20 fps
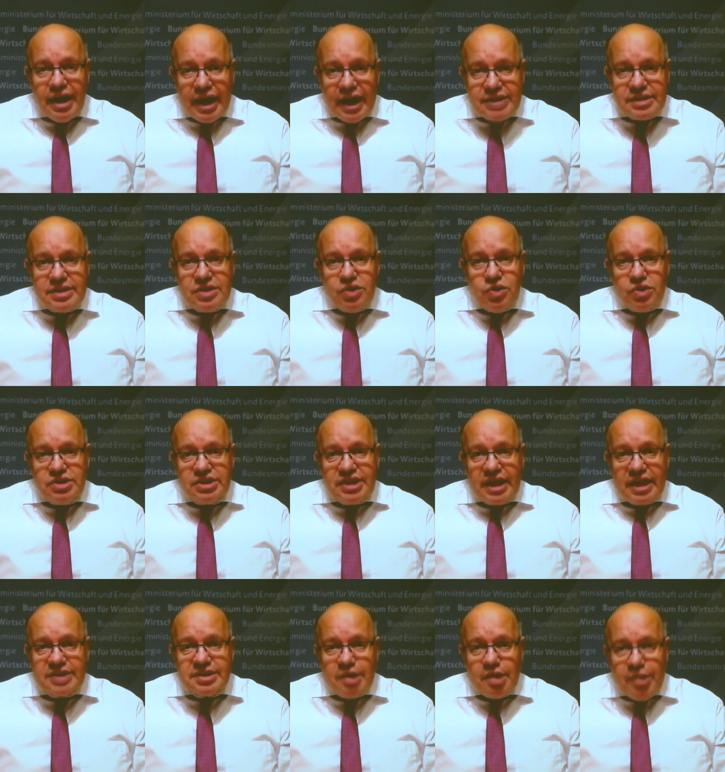Lassen Sie
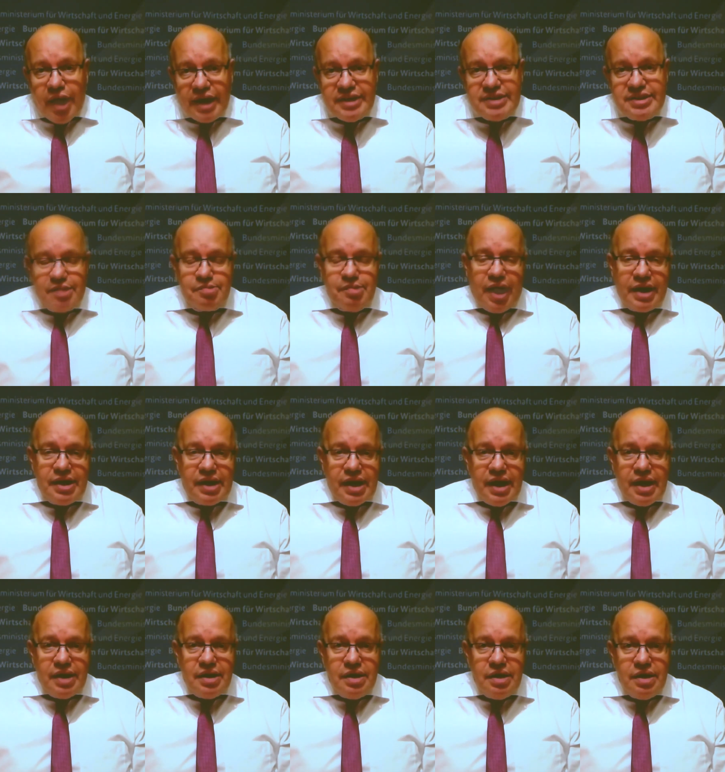uns das gemeinsam
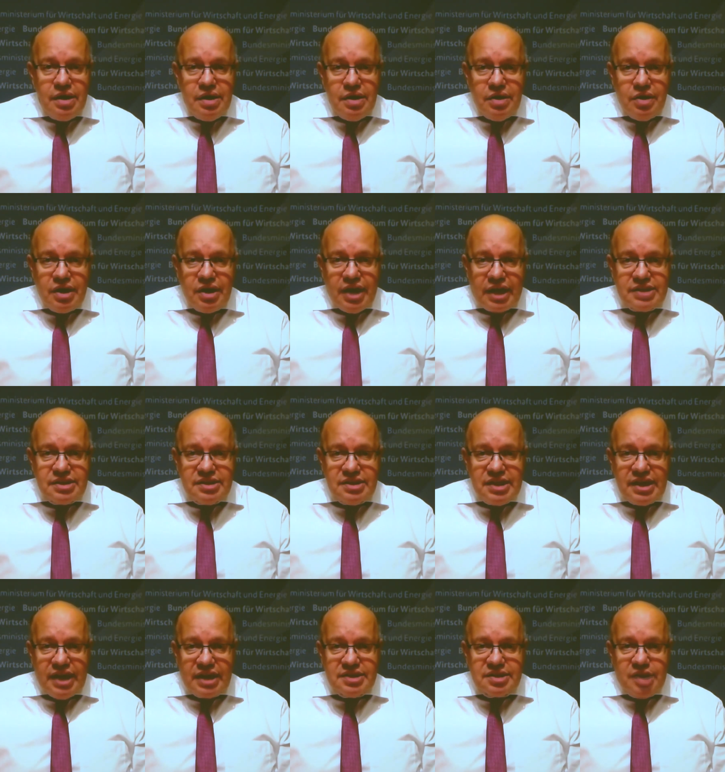angehen und
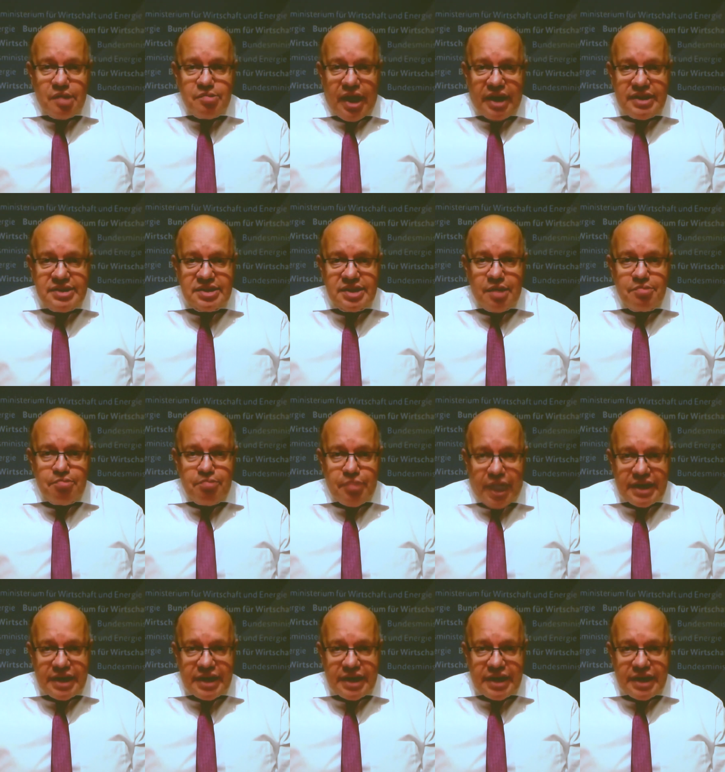lassen Sie das gemeinsam